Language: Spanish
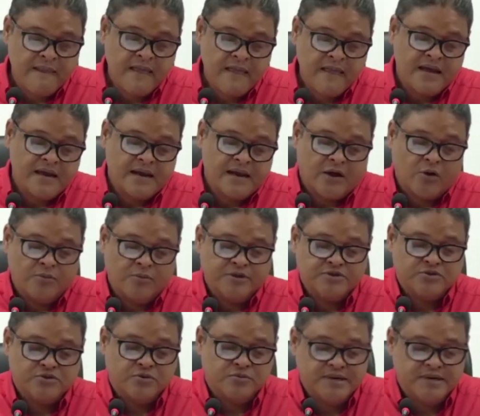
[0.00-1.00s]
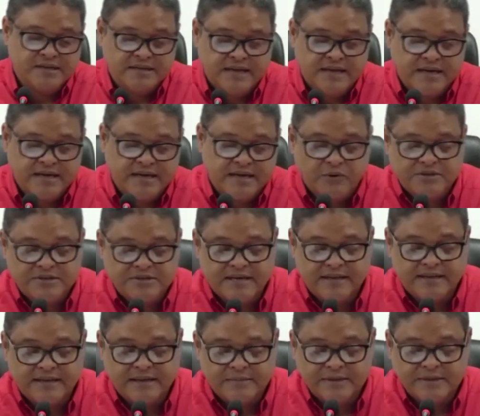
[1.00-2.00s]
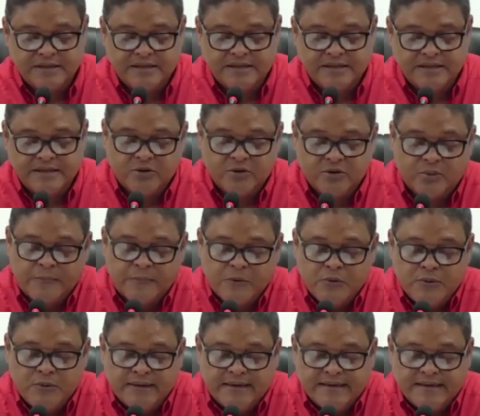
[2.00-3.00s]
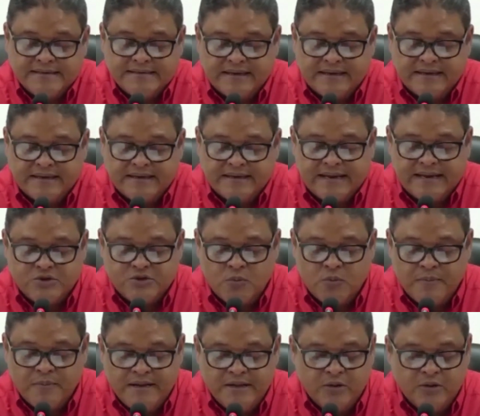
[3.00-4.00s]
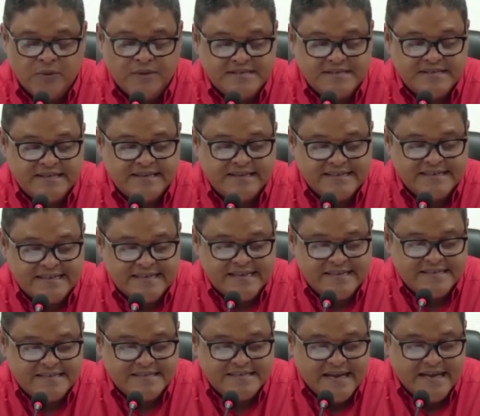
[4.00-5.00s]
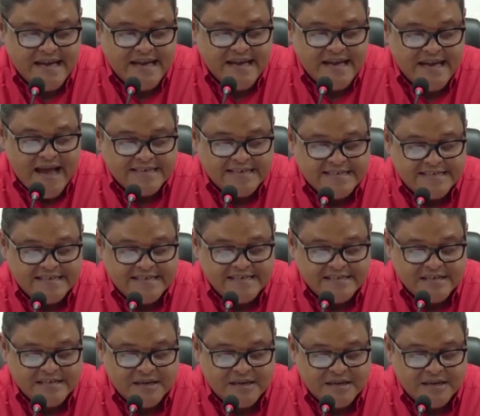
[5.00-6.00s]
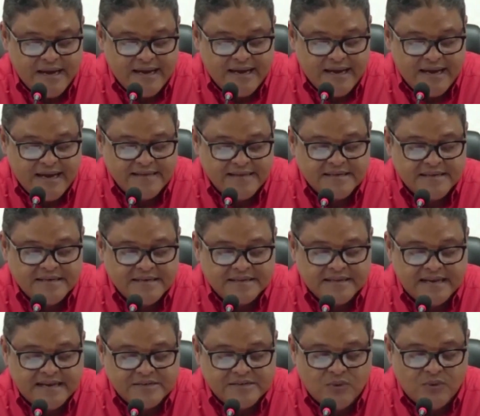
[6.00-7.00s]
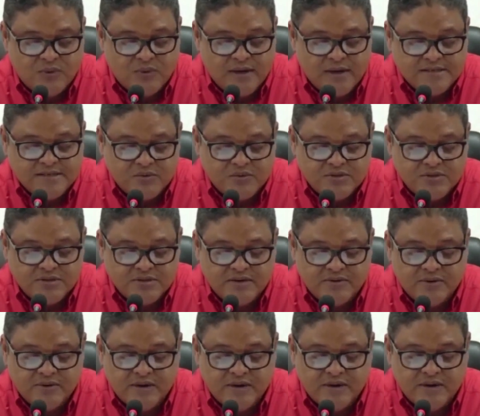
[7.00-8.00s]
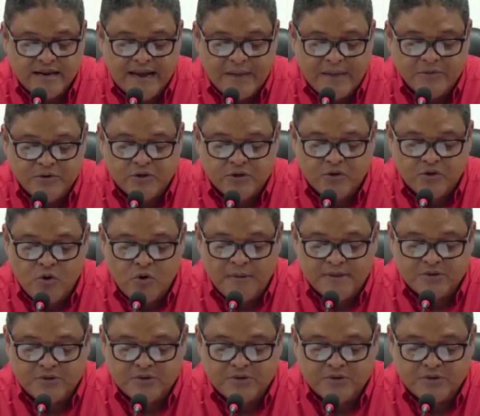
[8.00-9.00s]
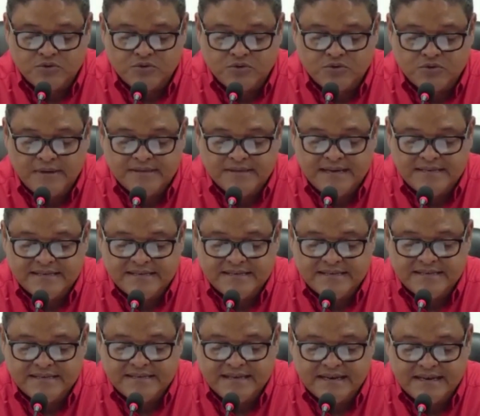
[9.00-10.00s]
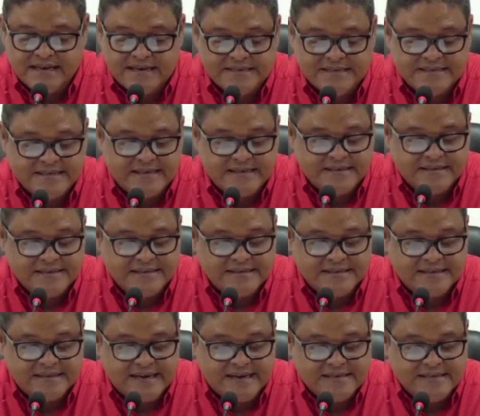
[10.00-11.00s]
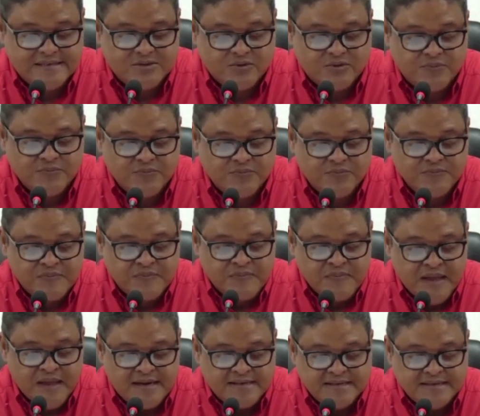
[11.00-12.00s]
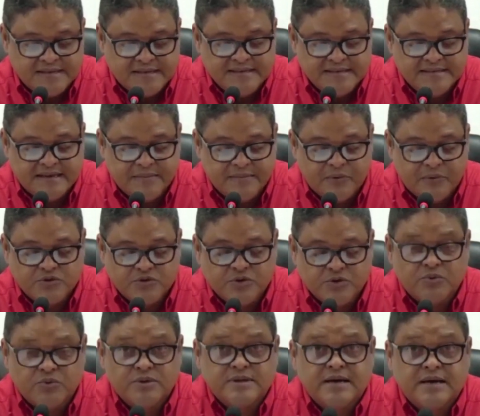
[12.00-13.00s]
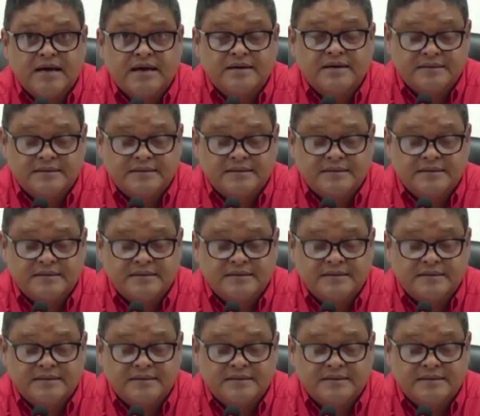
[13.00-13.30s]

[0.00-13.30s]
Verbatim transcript: La Comisión Militar y Policial del Ministerio de Obras Públicas realizó 1.906 asistencias viales, de las cuales consistieron en cambios de gomas, combustibles, asistencia en accidentes de tránsito, asistencias por seguridad,